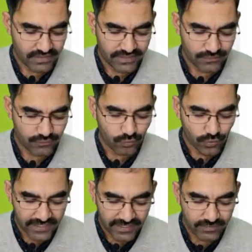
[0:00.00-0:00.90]
कि
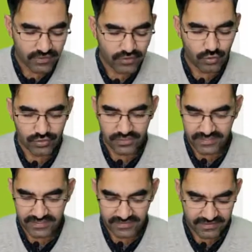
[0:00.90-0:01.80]
वॉइडेबल
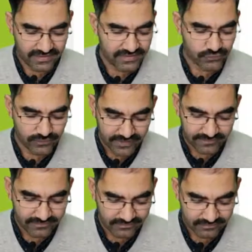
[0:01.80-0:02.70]
कॉन्ट्रैक्ट इज वन
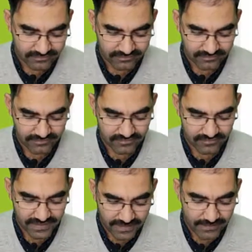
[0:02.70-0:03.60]

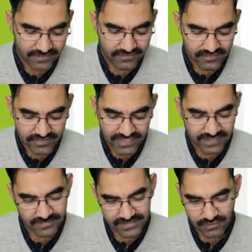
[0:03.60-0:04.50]
अब इन चार
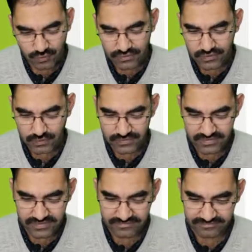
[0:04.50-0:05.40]
में से कौन सा ऑप्शन है